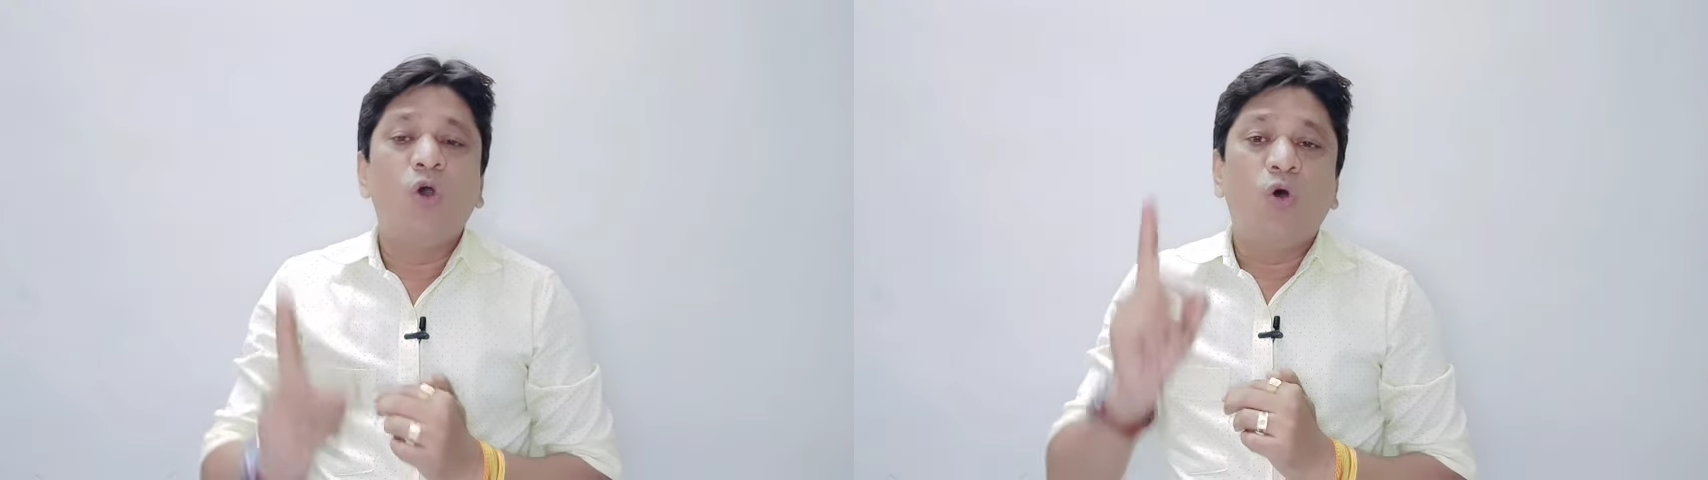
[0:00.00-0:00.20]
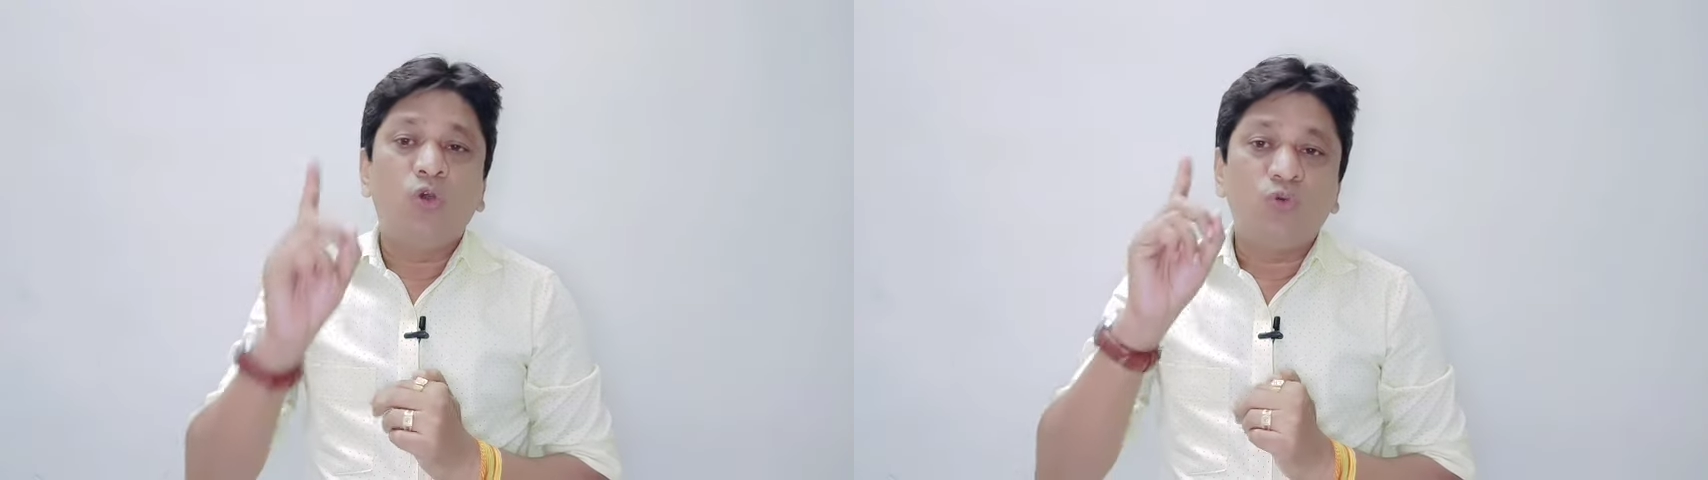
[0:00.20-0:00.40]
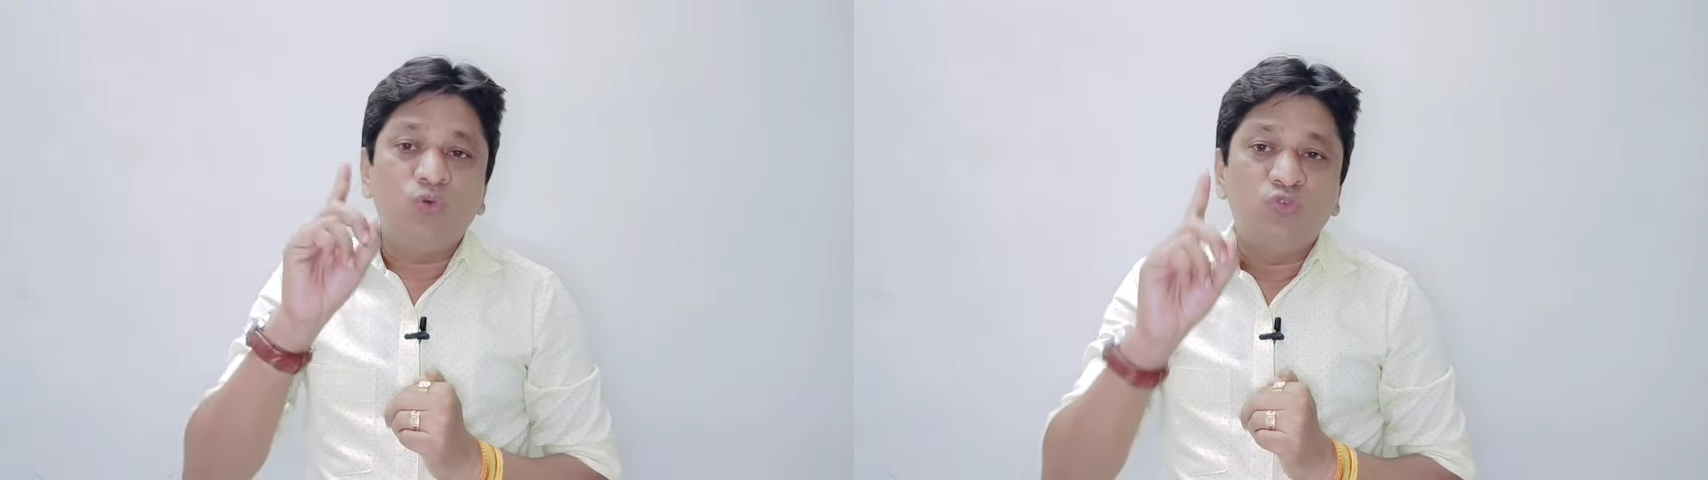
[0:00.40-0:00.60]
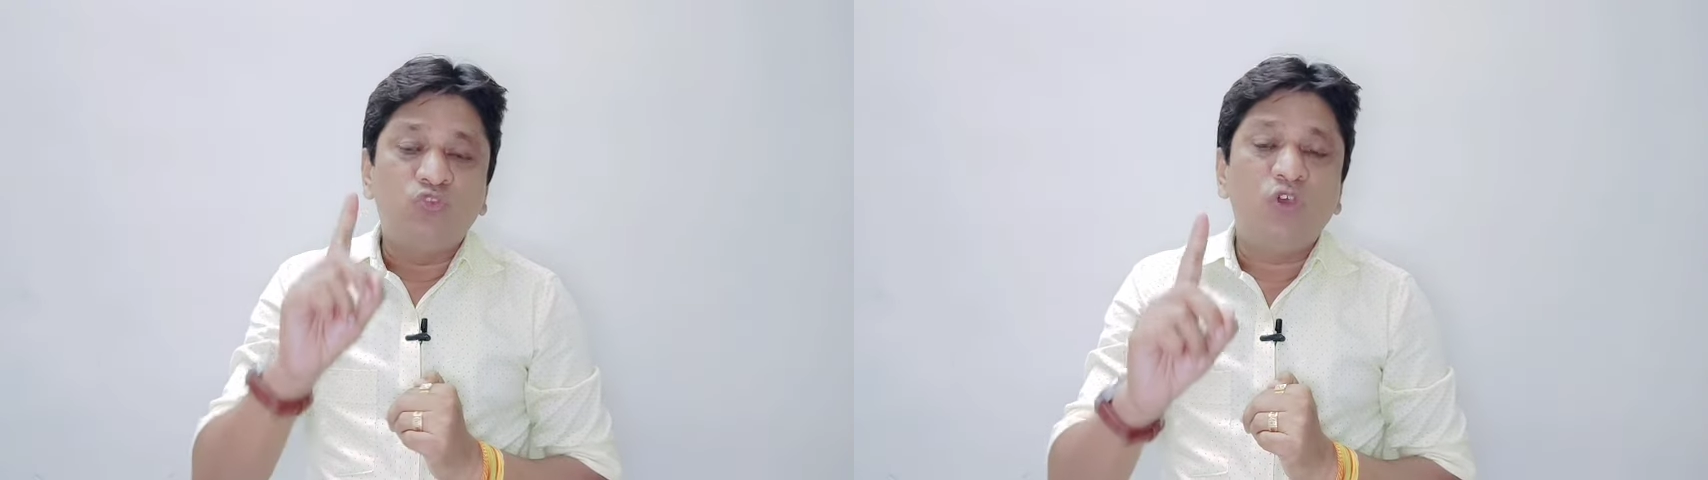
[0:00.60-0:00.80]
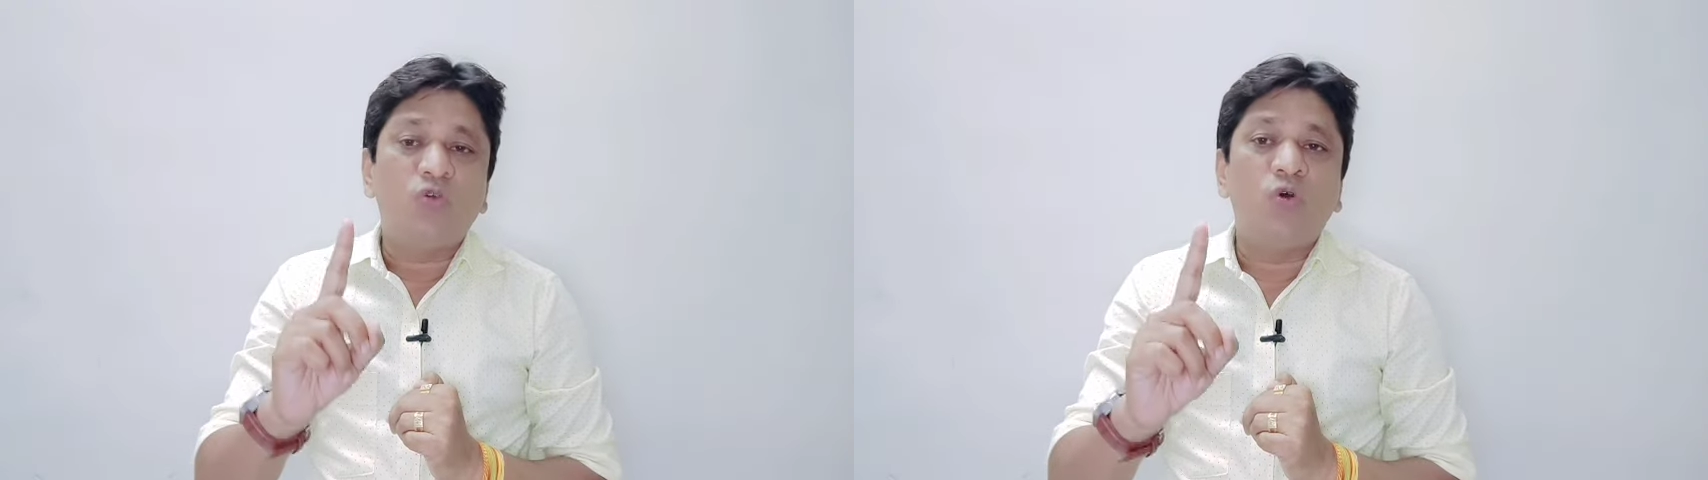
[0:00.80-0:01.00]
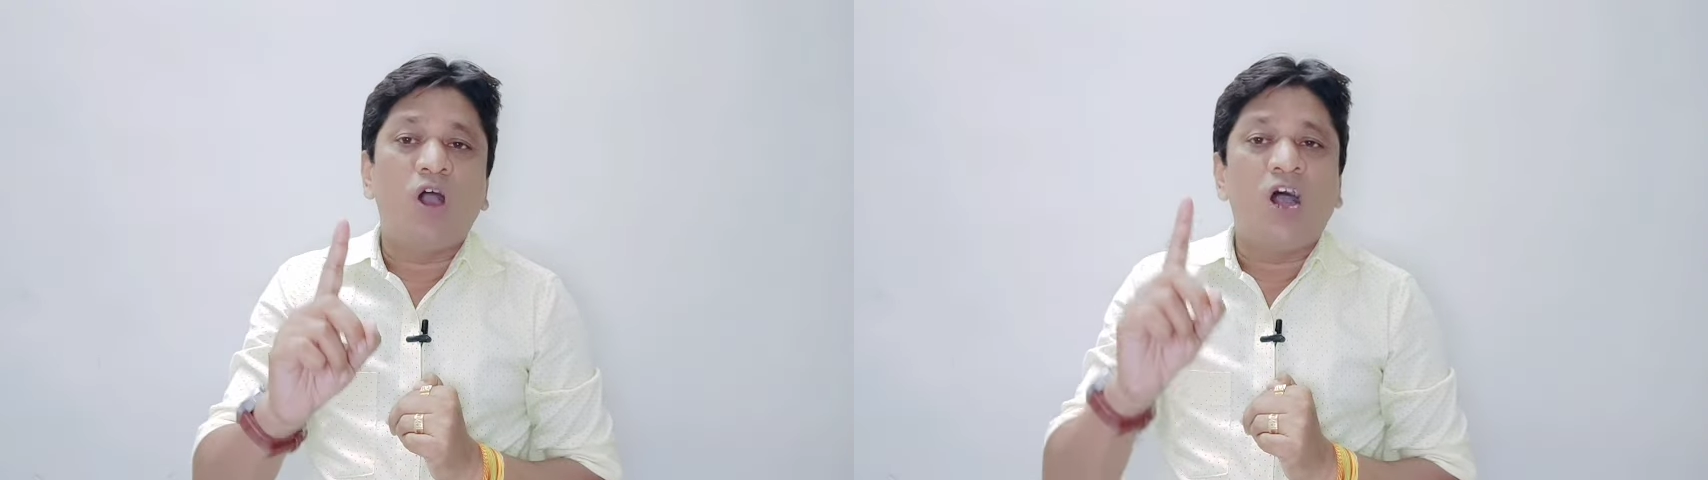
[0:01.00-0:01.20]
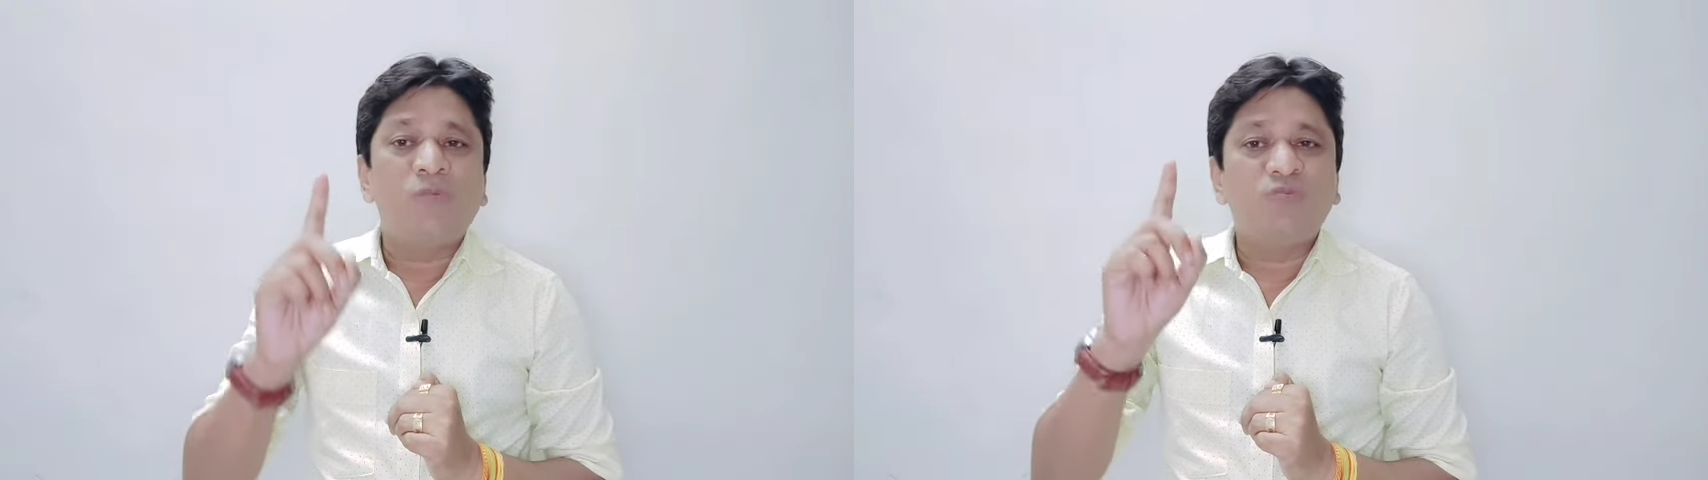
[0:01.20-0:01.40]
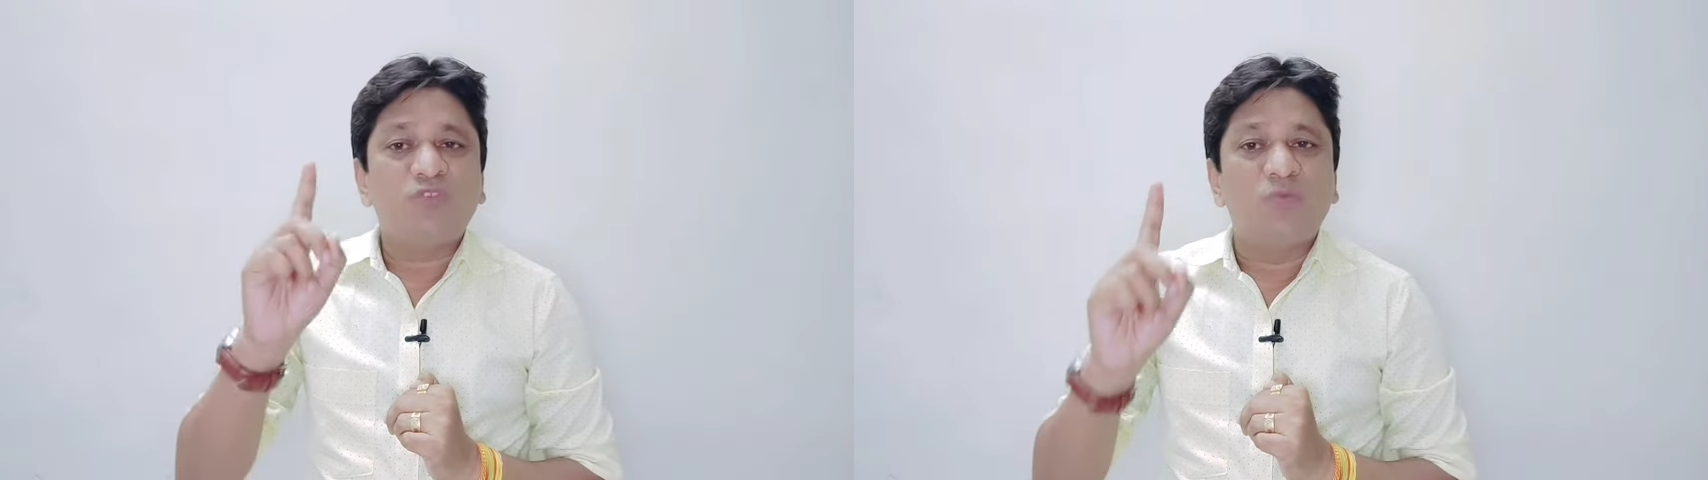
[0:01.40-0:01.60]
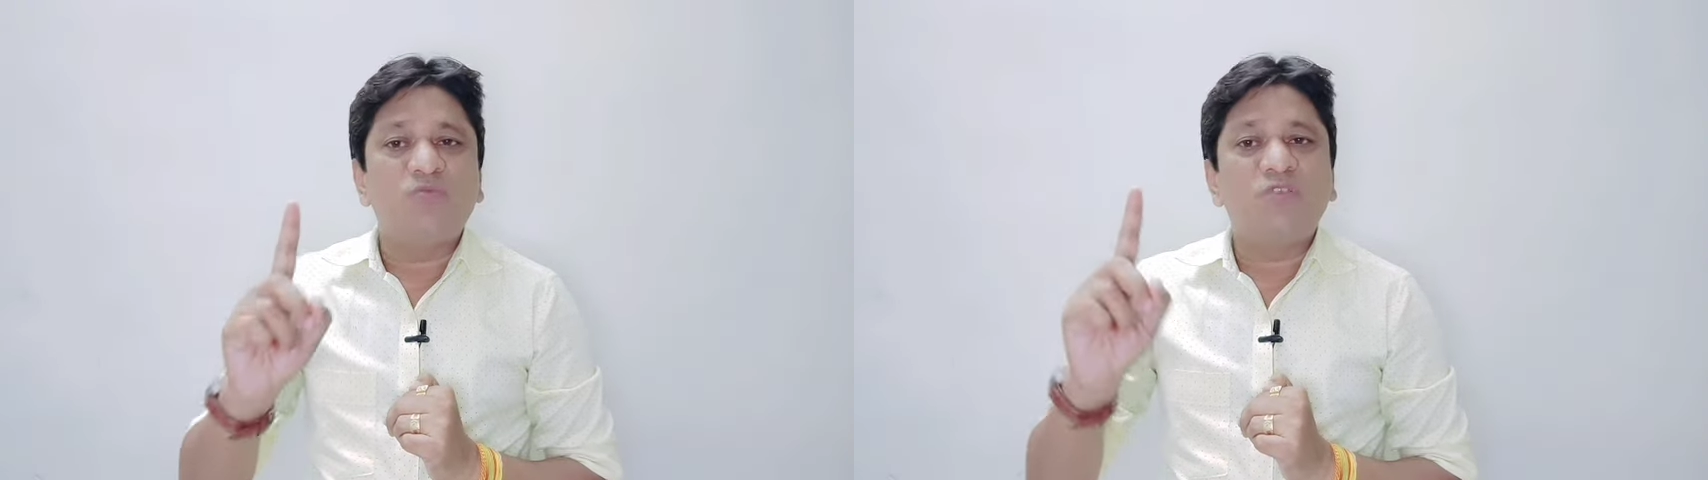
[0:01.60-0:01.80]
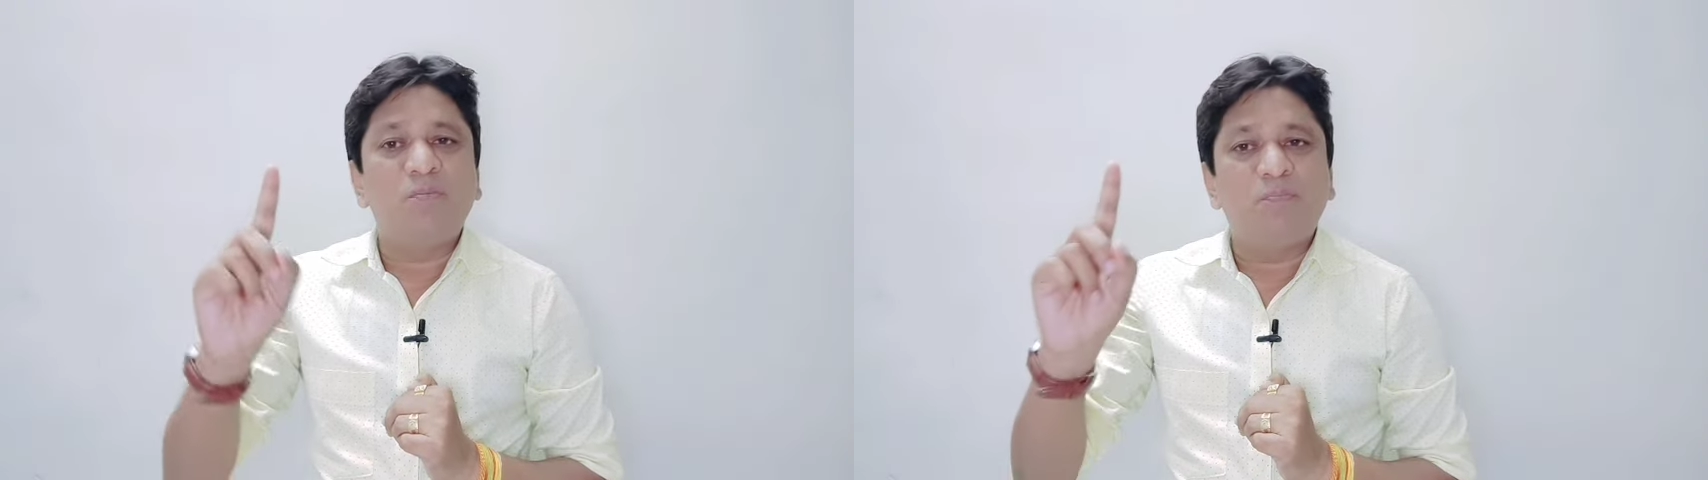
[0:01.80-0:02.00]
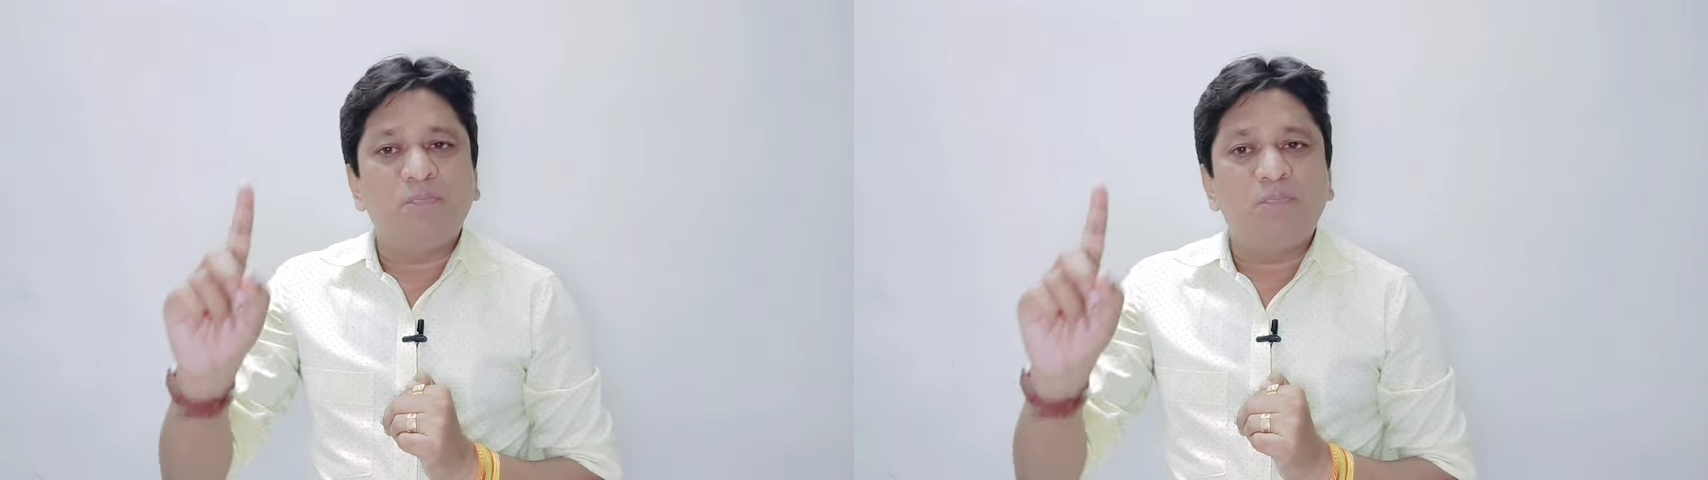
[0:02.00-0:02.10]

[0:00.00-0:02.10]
और उसी को आप सबसे